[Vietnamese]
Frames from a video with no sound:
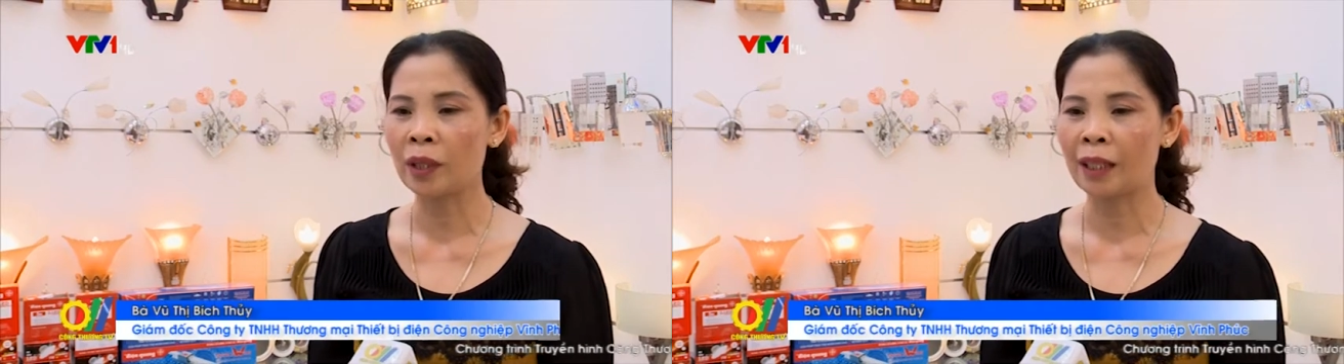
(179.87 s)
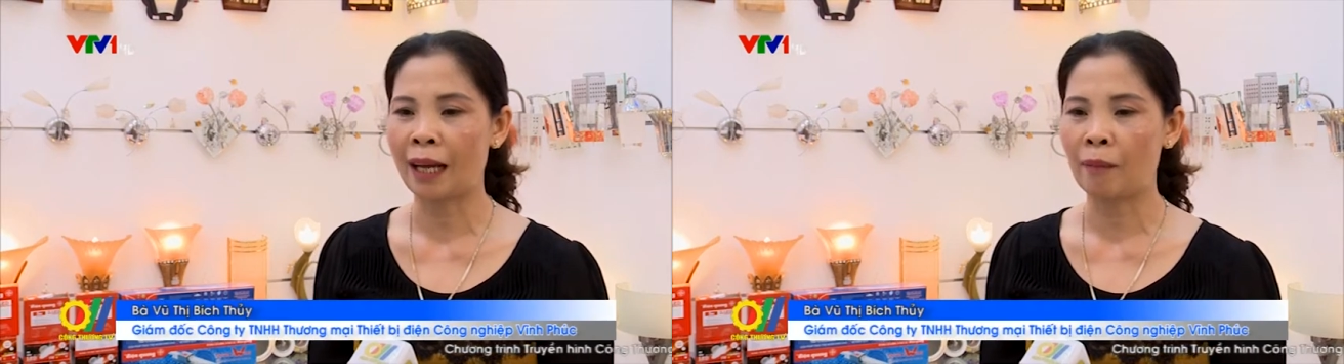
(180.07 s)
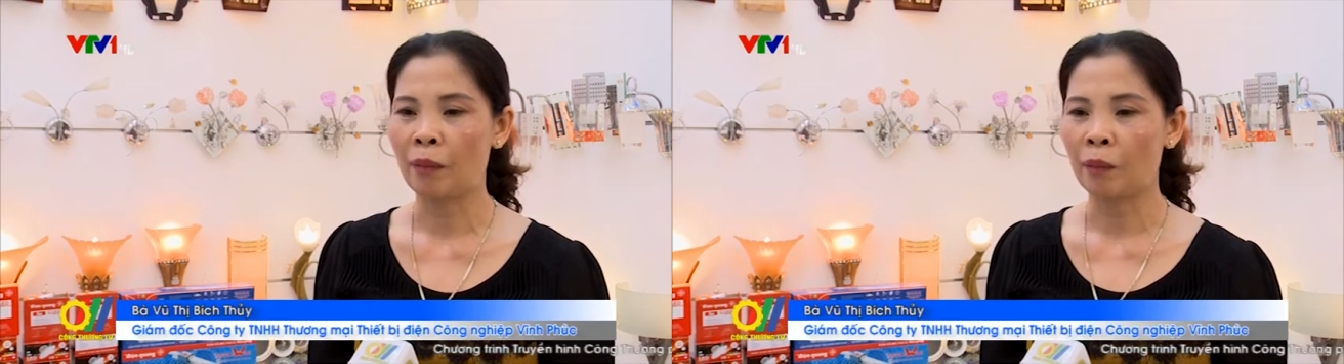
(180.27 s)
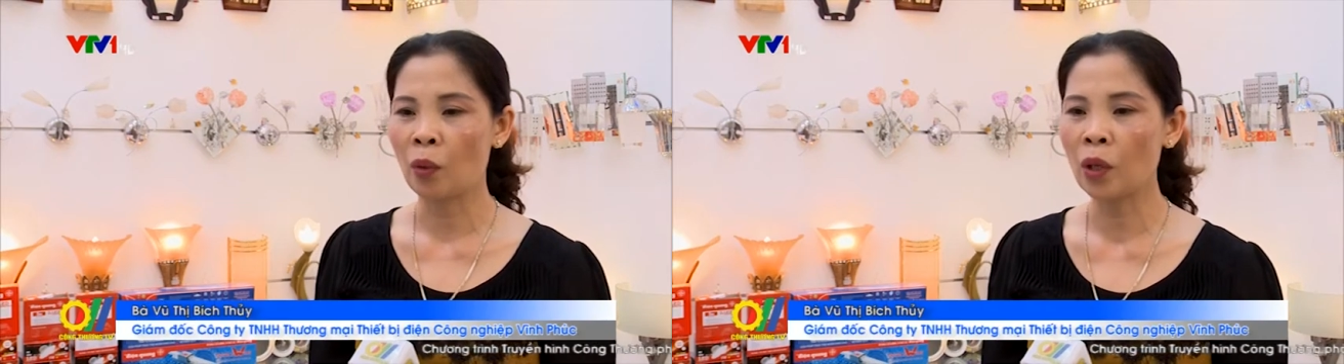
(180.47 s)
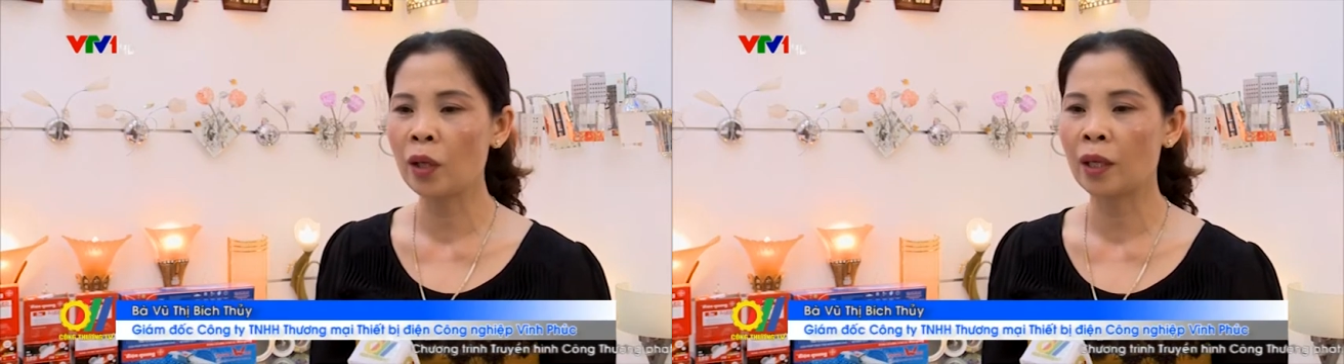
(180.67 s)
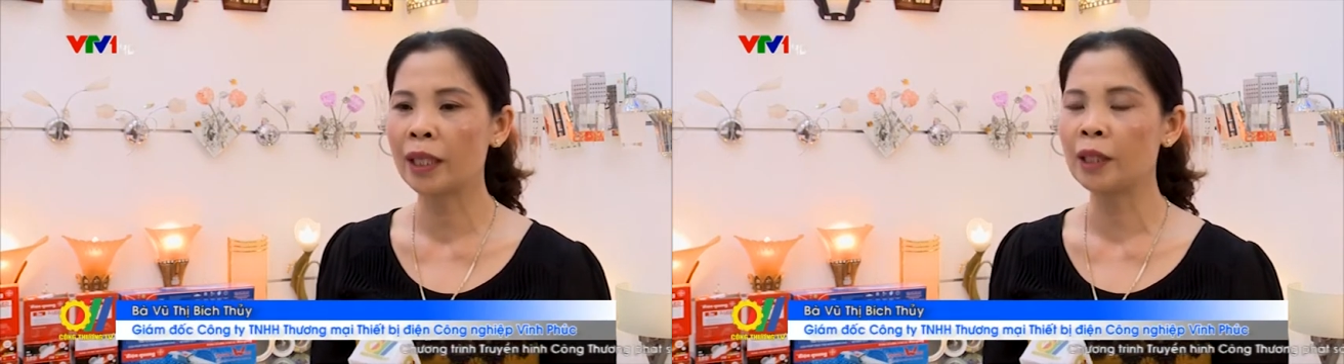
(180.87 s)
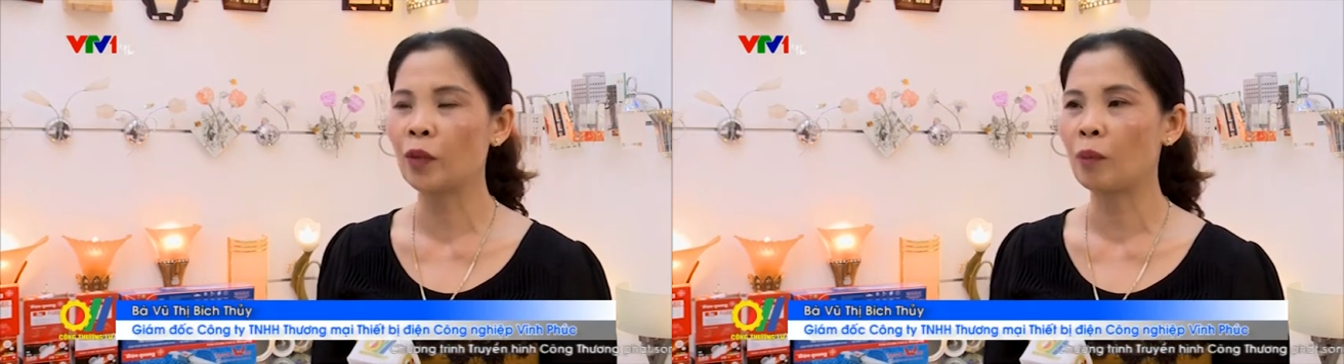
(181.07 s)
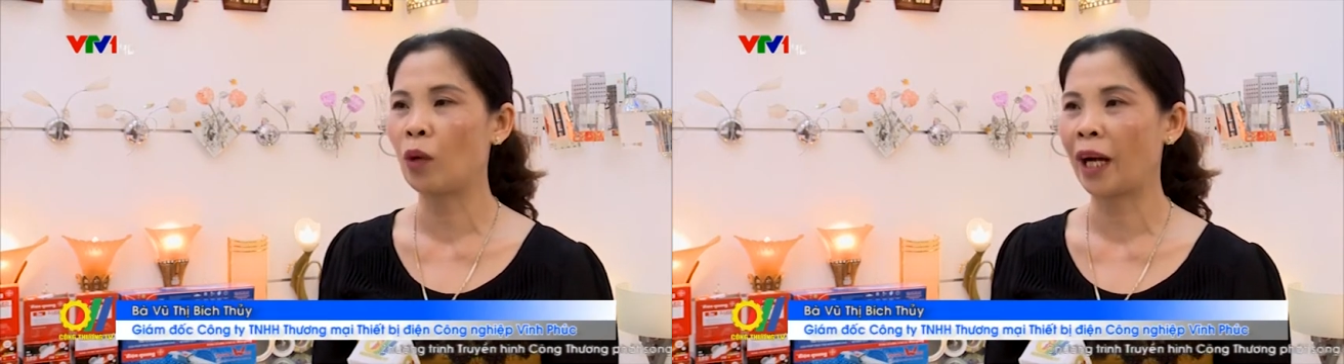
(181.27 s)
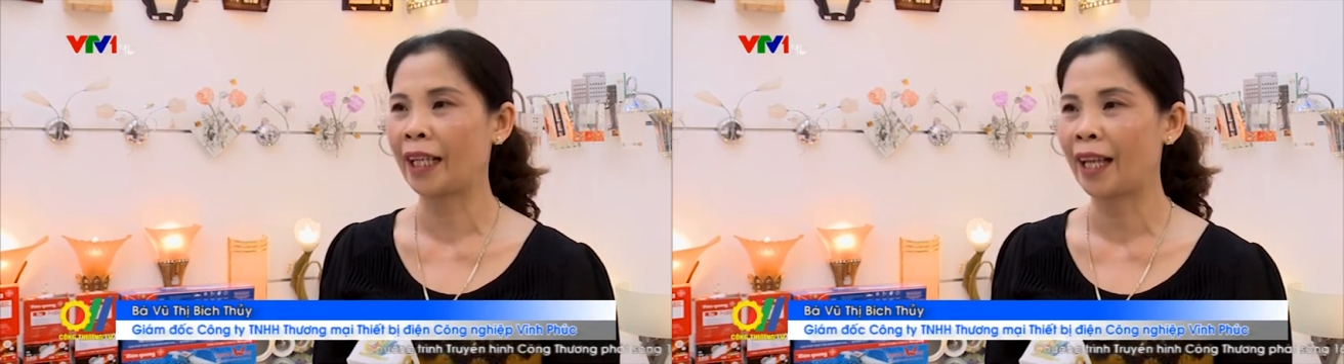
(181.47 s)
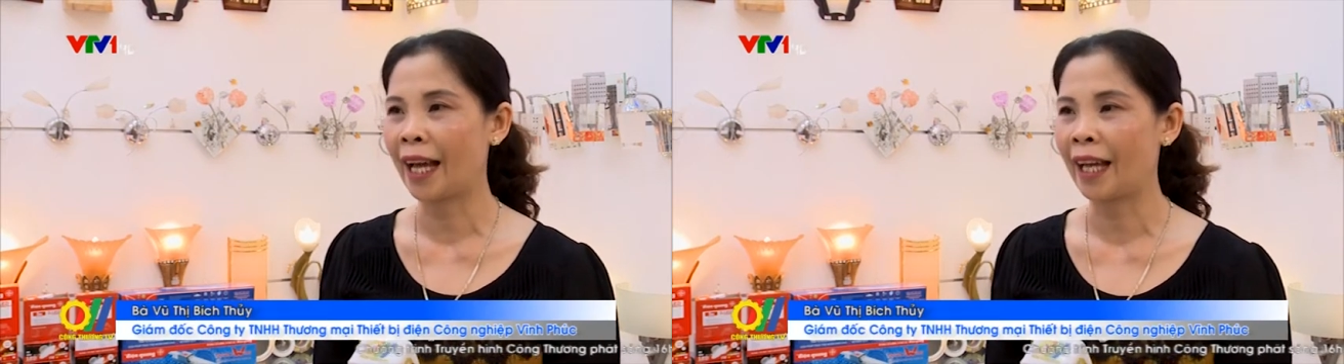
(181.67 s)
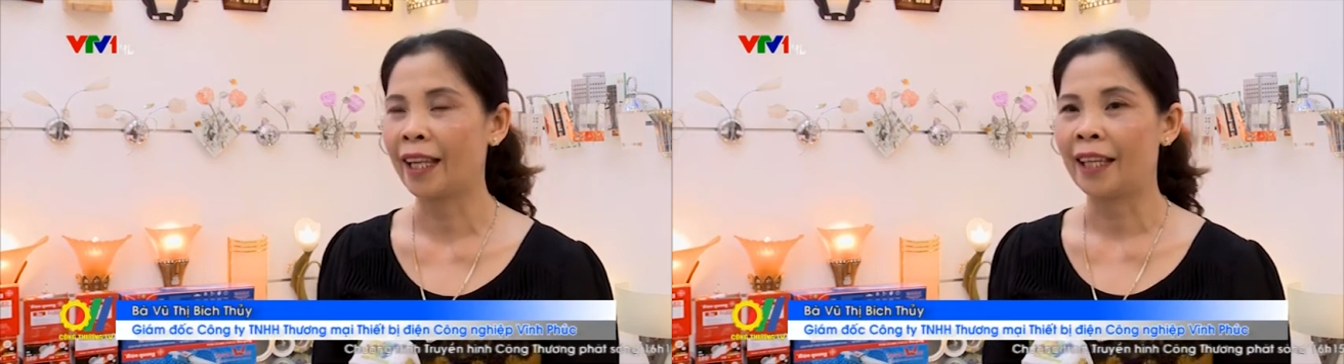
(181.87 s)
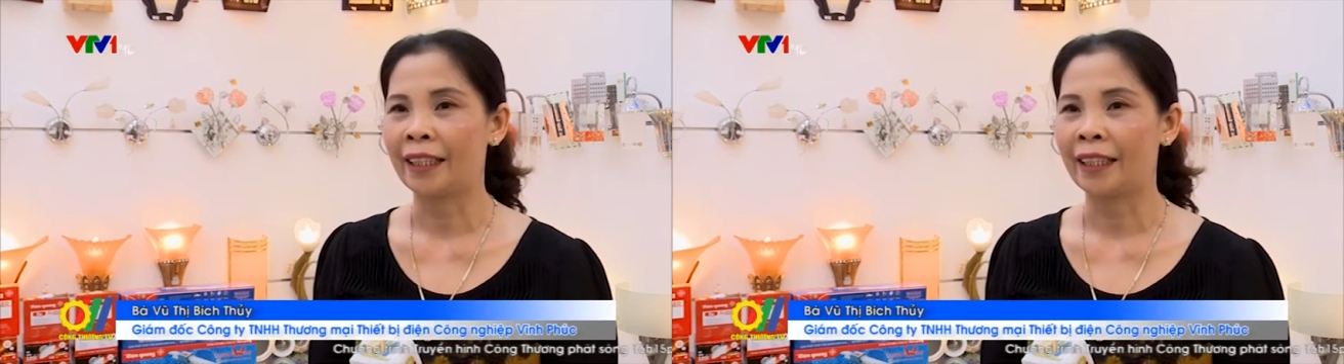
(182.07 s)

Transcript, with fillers: tức là mỗi người kinh doanh một ngành nghề